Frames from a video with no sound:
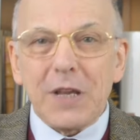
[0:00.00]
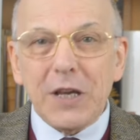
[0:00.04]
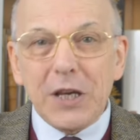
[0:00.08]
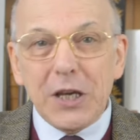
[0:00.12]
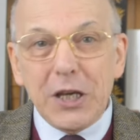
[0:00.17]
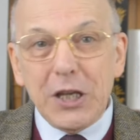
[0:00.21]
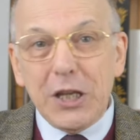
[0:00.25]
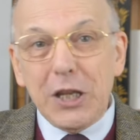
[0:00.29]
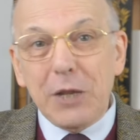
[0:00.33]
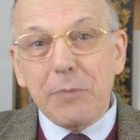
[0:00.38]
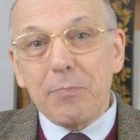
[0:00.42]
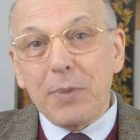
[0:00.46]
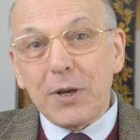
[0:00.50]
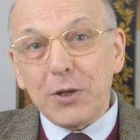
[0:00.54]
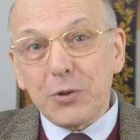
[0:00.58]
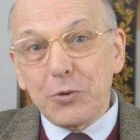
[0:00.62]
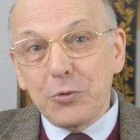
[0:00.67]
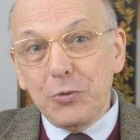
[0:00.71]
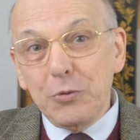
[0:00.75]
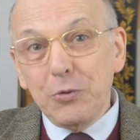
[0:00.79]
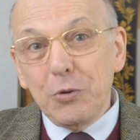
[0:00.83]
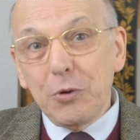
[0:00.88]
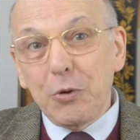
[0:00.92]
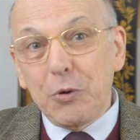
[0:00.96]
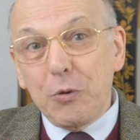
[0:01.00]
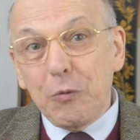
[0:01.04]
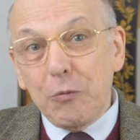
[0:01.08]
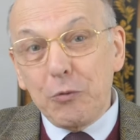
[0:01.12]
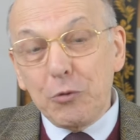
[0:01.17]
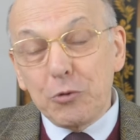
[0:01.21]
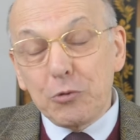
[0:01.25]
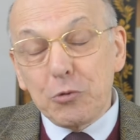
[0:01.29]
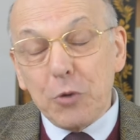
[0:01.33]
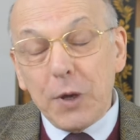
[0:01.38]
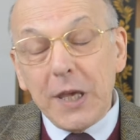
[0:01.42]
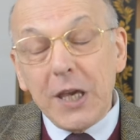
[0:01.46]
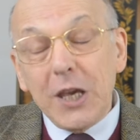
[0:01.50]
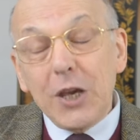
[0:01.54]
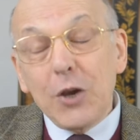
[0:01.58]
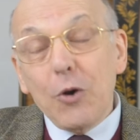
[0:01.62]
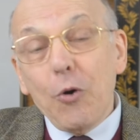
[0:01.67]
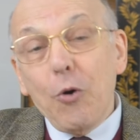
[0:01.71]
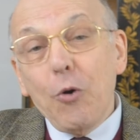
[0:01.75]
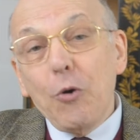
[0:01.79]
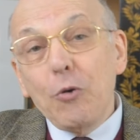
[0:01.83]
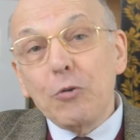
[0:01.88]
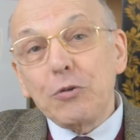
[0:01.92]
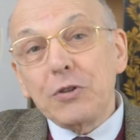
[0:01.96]
Il n'est pas sûr que vous soyez
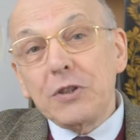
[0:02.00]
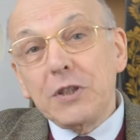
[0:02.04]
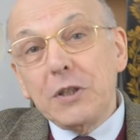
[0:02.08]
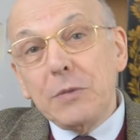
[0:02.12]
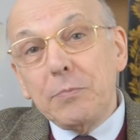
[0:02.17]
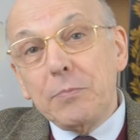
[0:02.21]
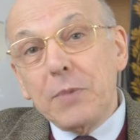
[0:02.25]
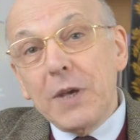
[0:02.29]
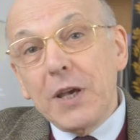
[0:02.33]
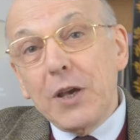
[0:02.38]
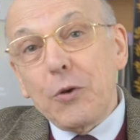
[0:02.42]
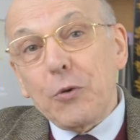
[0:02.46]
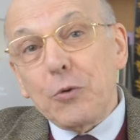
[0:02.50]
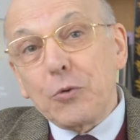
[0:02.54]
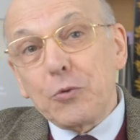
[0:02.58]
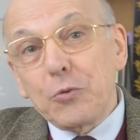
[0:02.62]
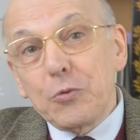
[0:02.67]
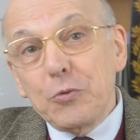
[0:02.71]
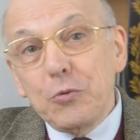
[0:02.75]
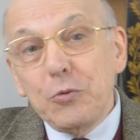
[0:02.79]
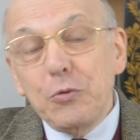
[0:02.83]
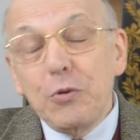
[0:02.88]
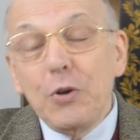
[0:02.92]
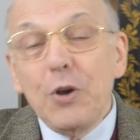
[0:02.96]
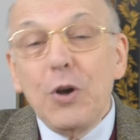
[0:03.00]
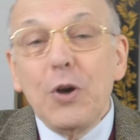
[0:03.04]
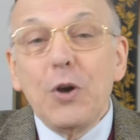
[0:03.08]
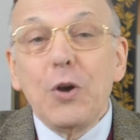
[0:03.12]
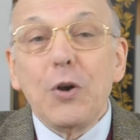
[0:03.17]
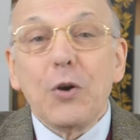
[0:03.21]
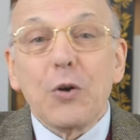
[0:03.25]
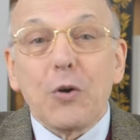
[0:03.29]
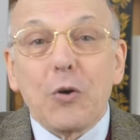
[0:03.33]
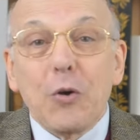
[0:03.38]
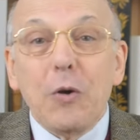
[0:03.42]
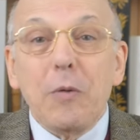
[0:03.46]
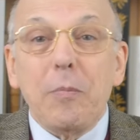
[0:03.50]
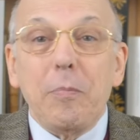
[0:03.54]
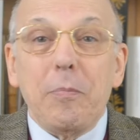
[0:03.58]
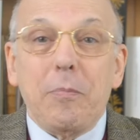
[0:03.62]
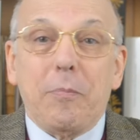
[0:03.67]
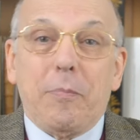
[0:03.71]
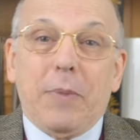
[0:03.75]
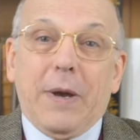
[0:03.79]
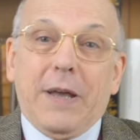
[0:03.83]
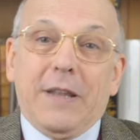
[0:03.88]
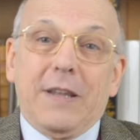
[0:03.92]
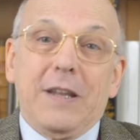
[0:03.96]
aussi bien reçu que
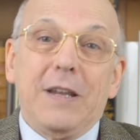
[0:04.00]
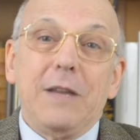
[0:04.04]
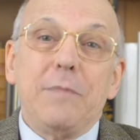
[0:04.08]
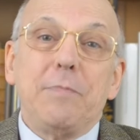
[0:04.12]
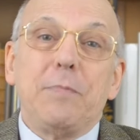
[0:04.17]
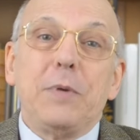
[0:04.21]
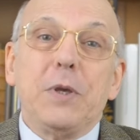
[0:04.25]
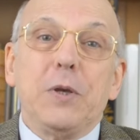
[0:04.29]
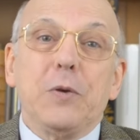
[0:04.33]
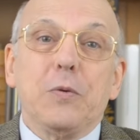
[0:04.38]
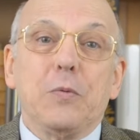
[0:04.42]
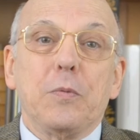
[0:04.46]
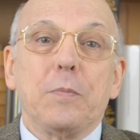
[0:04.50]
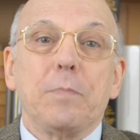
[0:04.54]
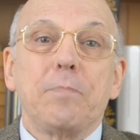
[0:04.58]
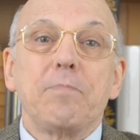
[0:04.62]
Padre Pio.